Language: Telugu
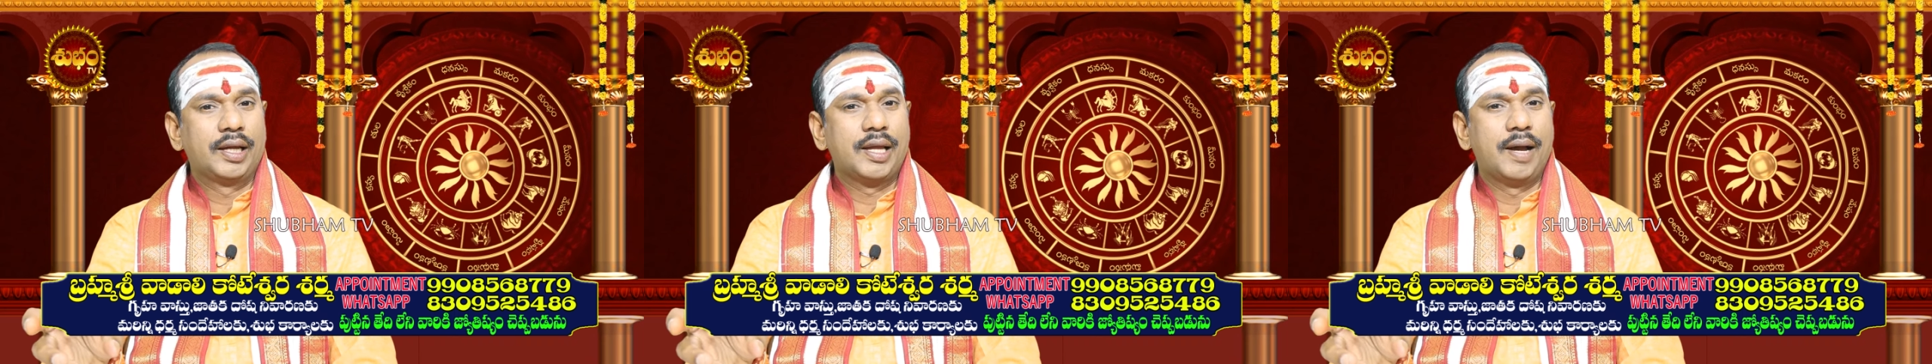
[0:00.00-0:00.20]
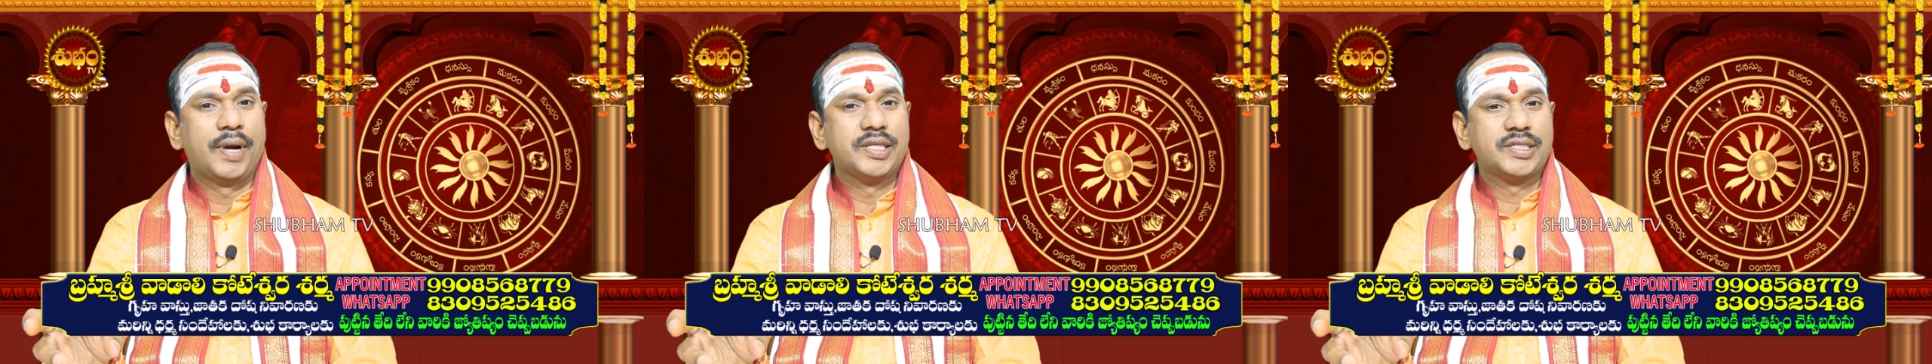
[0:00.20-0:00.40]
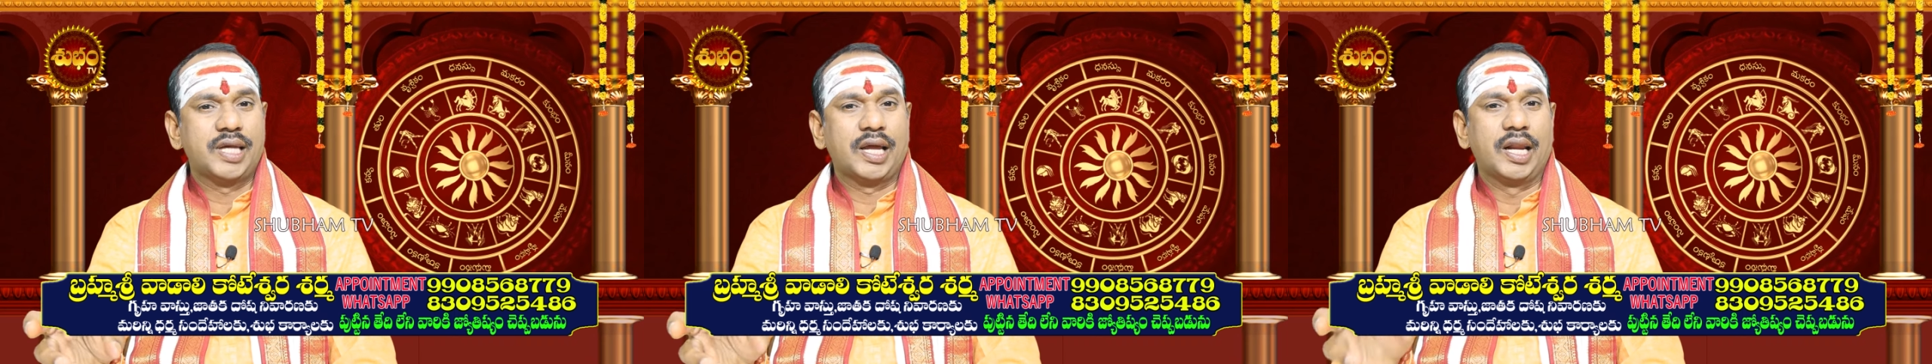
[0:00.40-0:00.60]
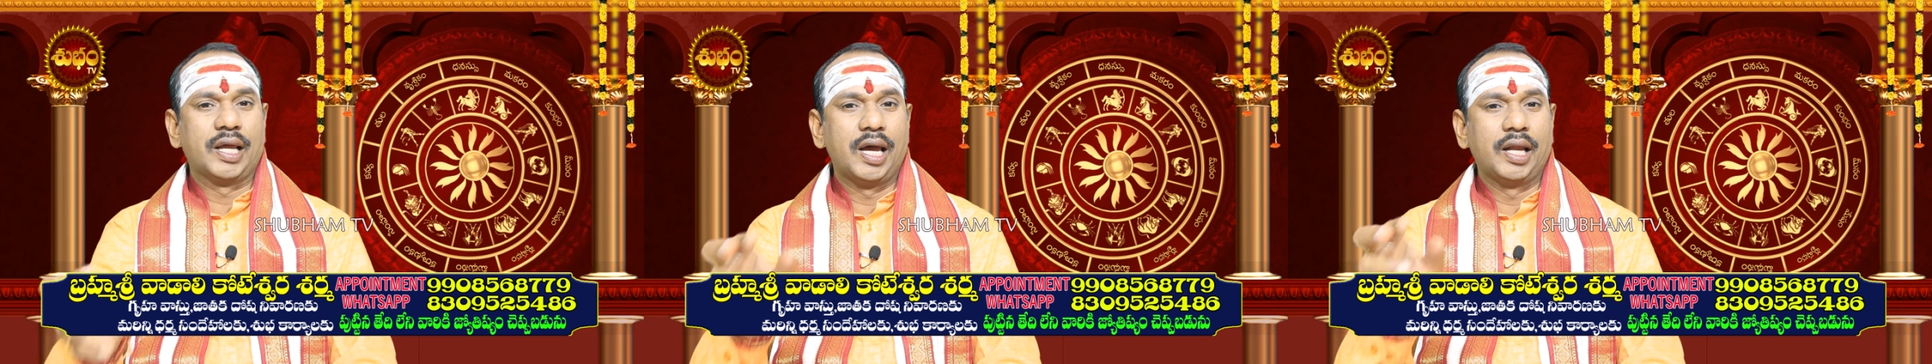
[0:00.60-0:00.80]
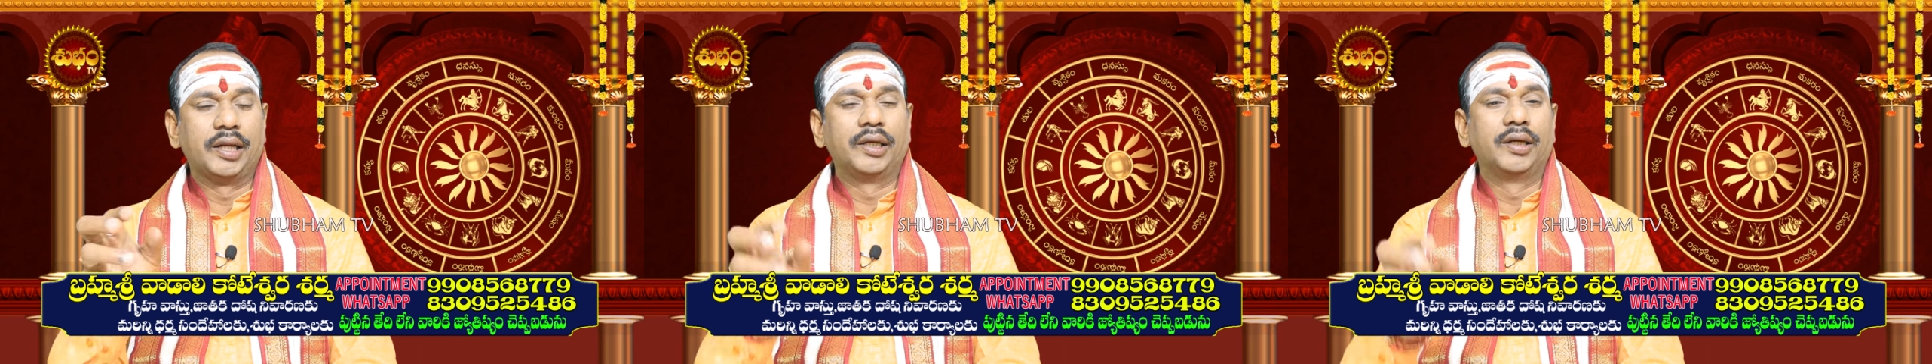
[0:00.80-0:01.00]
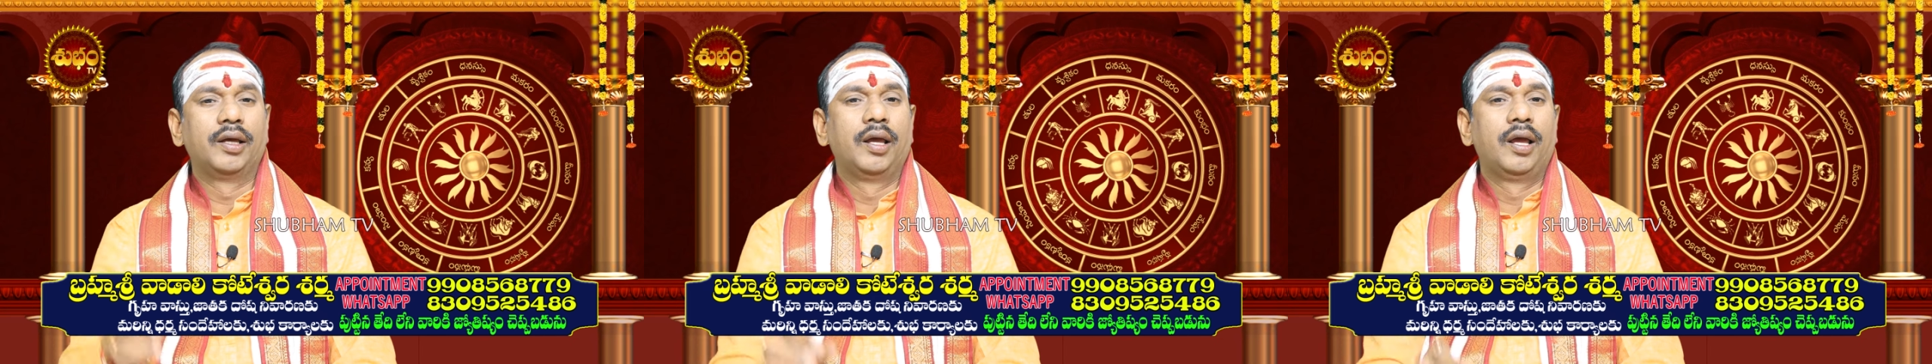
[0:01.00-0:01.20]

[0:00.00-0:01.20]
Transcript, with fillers: గమనించగలగాలి